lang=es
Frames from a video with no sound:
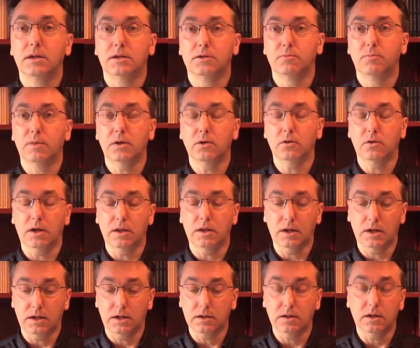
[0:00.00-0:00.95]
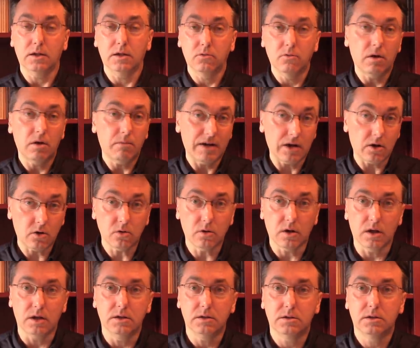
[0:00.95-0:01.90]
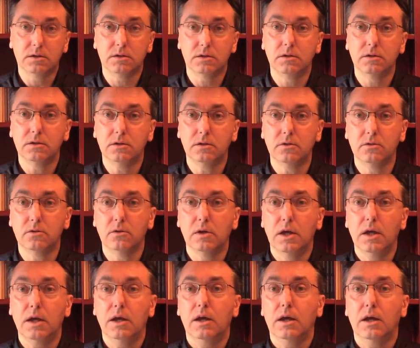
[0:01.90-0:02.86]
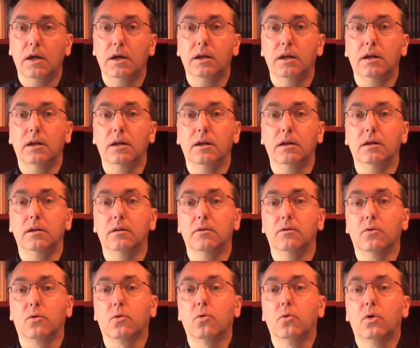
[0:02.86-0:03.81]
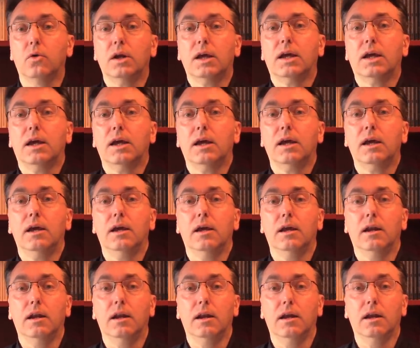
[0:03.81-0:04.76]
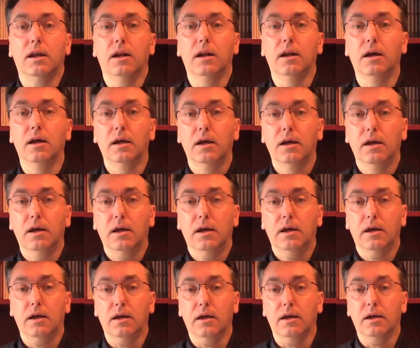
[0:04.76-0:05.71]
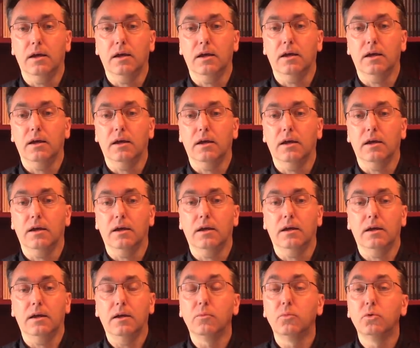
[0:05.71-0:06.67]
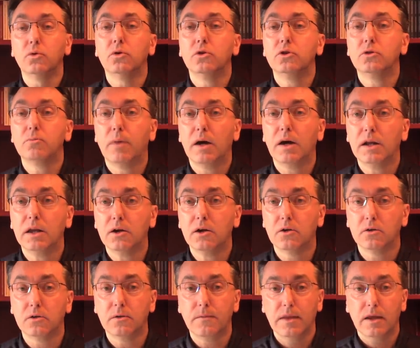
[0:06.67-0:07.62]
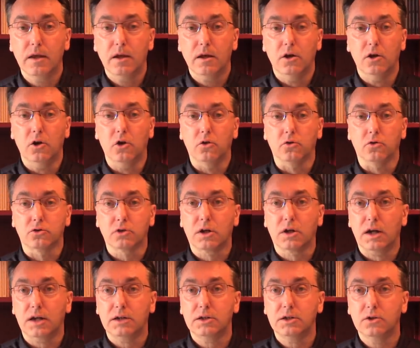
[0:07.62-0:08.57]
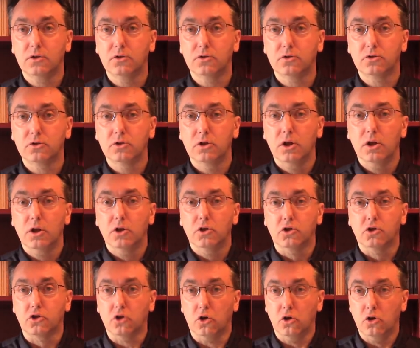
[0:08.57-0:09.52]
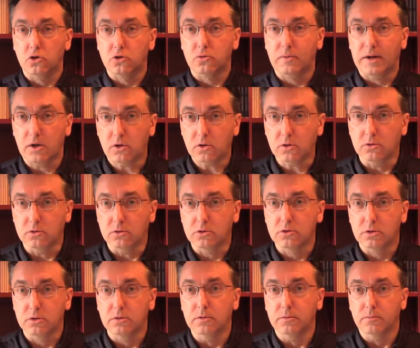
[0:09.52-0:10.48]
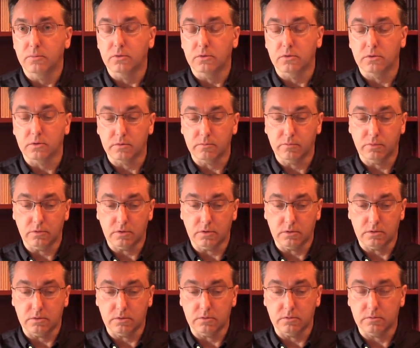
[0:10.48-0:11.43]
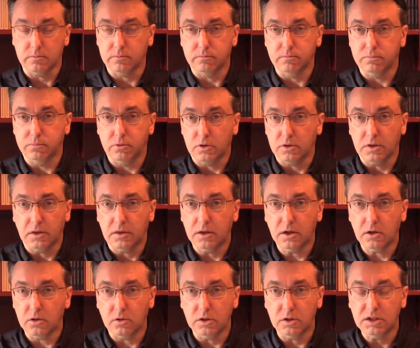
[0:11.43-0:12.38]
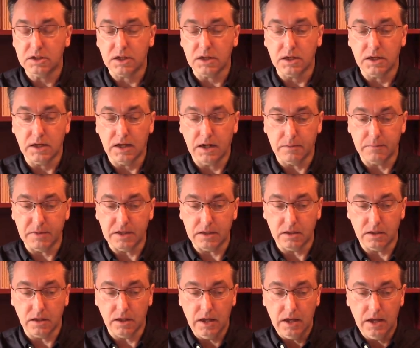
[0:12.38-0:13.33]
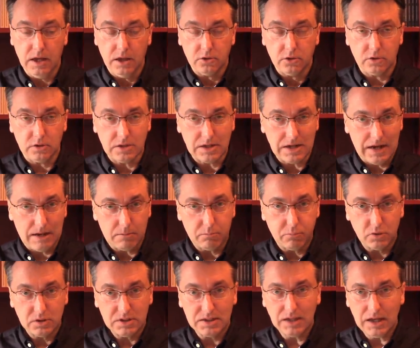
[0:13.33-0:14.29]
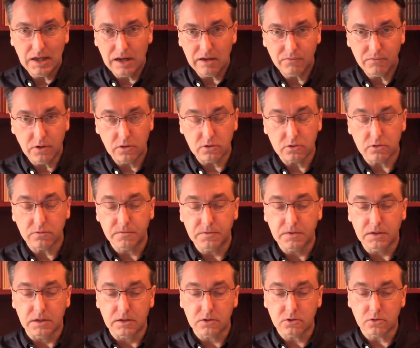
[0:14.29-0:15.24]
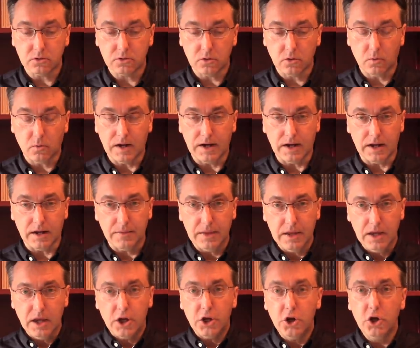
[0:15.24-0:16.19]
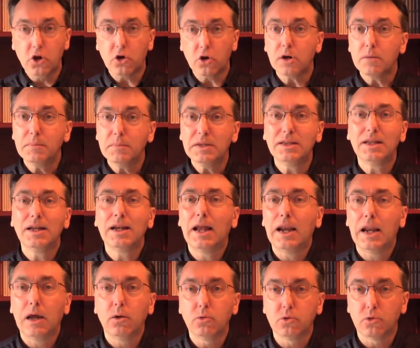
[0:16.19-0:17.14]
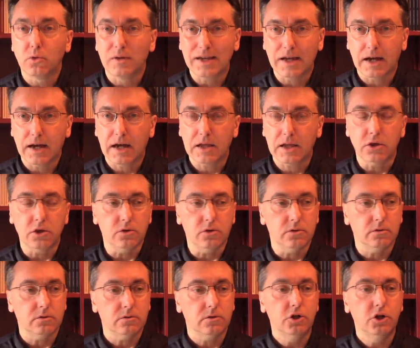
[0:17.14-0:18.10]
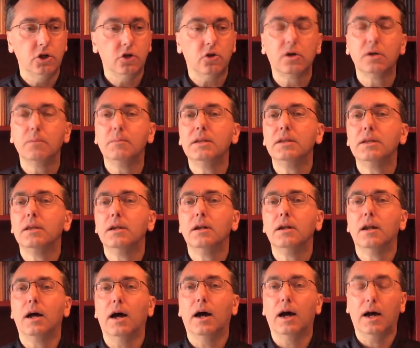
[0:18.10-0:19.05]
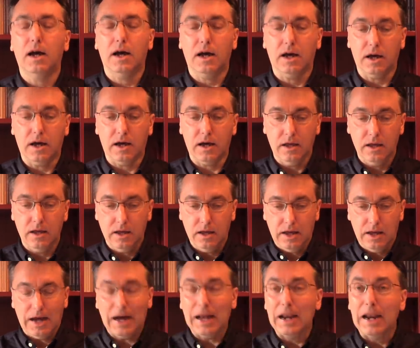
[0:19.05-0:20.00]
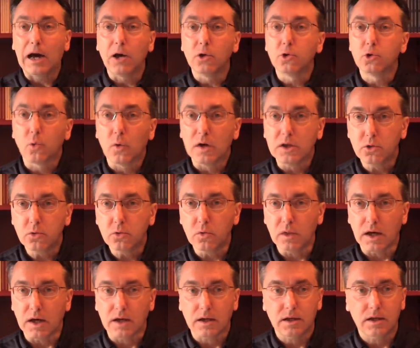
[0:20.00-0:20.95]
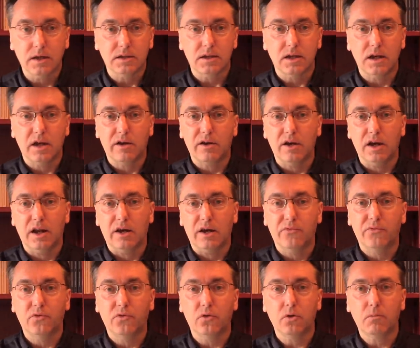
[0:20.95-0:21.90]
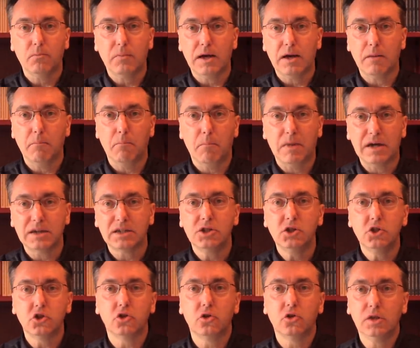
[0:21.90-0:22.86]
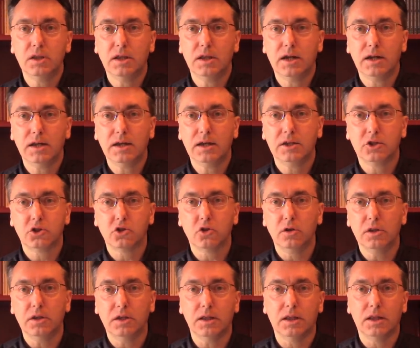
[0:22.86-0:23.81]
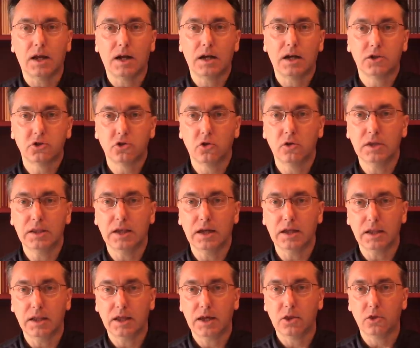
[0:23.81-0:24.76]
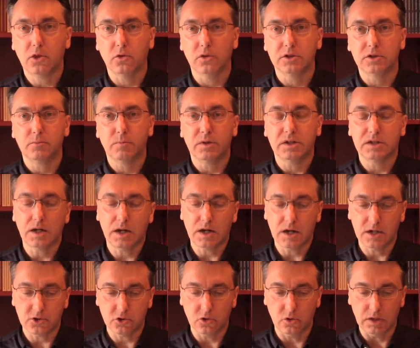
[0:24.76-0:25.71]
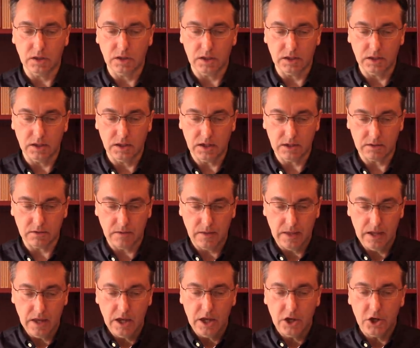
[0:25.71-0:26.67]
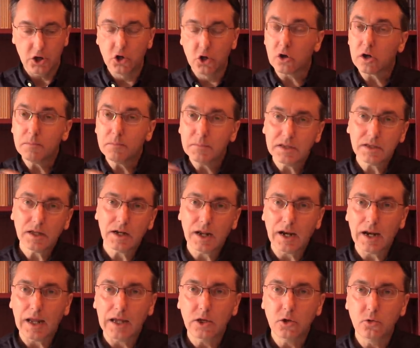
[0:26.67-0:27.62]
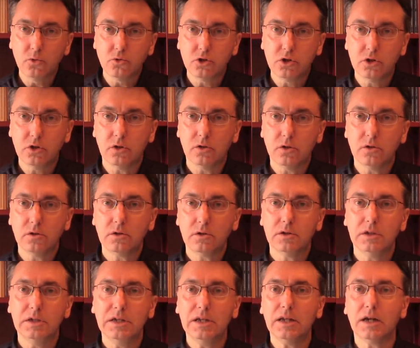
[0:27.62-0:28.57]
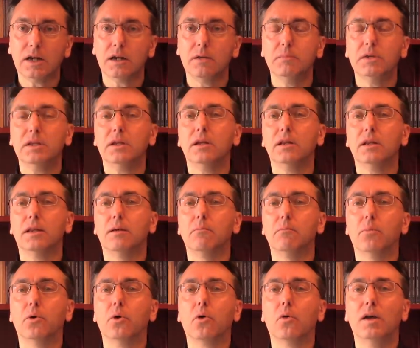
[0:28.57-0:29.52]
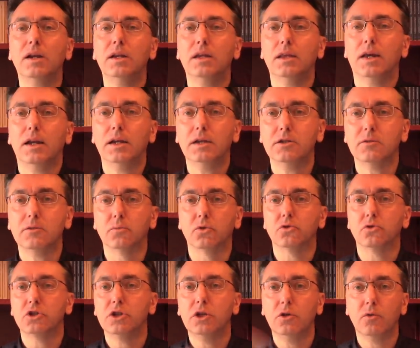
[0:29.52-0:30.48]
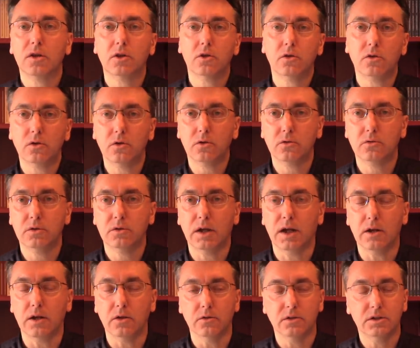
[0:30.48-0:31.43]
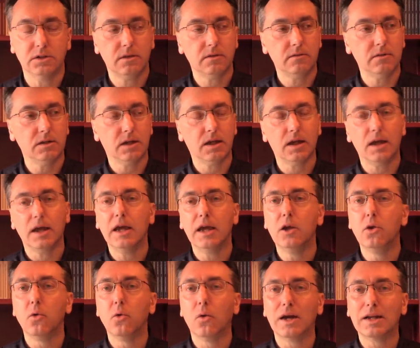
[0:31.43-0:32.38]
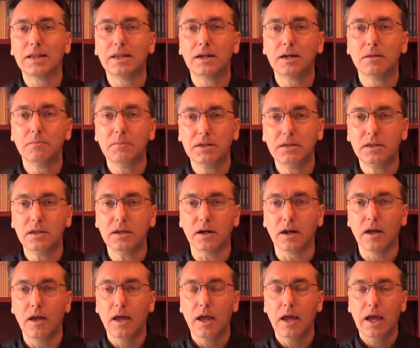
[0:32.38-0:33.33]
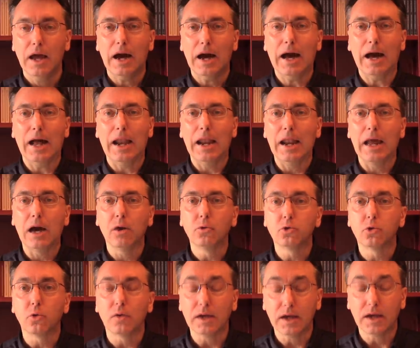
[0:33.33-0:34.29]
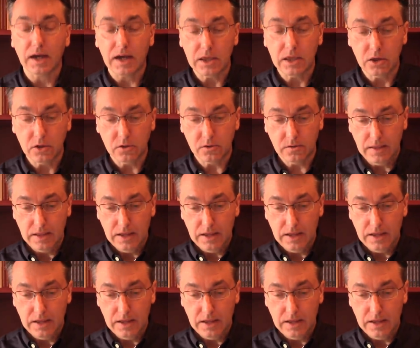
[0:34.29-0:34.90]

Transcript: española, de la literatura barroca. En este sentido, ocurre que eh, en el mundo hispánico los clásicos son los barrocos, por, decirlo lisa y llanamente. Entonces, la poesía y la filosofía de Sor Juana no remiten al autoengaño, no remiten a, la autoayuda, que es la, la, forma más insolidaria de solicitar la solidaridad o de expresar la solidaridad. No remiten a la ilusión ni remiten tampoco al idealismo, sino a todo lo contrario. Es decir, que en lugar de remitir al autoengaño,